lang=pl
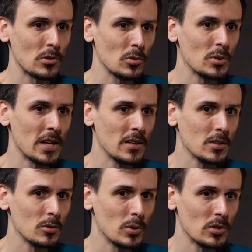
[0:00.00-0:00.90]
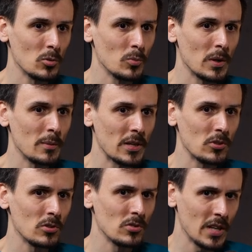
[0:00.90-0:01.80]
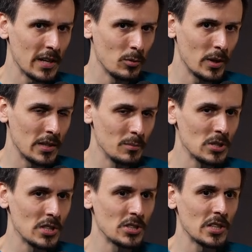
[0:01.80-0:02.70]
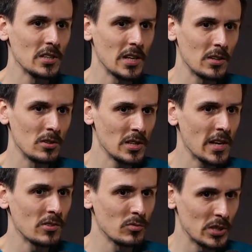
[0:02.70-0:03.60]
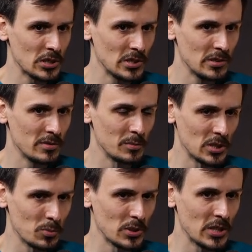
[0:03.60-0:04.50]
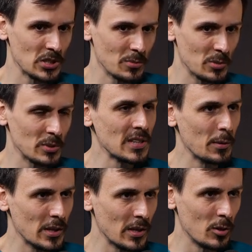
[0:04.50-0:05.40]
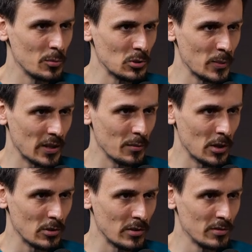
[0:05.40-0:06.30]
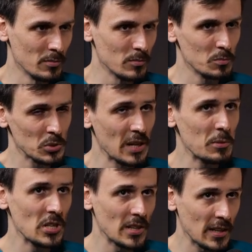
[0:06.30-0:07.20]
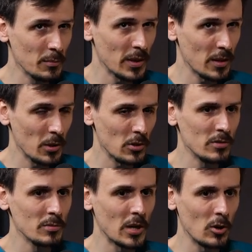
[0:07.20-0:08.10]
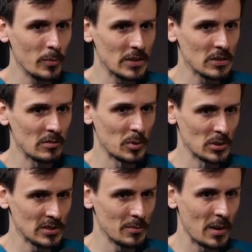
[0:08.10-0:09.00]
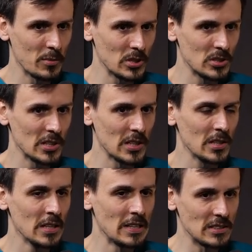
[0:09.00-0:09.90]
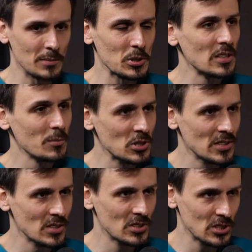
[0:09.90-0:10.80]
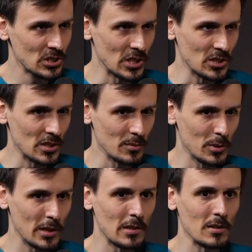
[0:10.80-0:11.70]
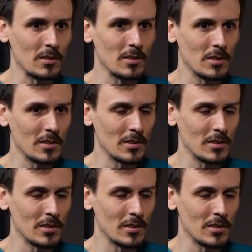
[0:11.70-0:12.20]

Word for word: to są tereny, które są bardzo rozległe i myślę, że nie, nie jest właściwym też podejściem, żeby całe je objąć parkiem narodowym. Przynajmniej nie takim parkiem narodowym, jak obecnie w Polsce mamy, gdzie na przykład nie można zejść ze ścieżki, bo ja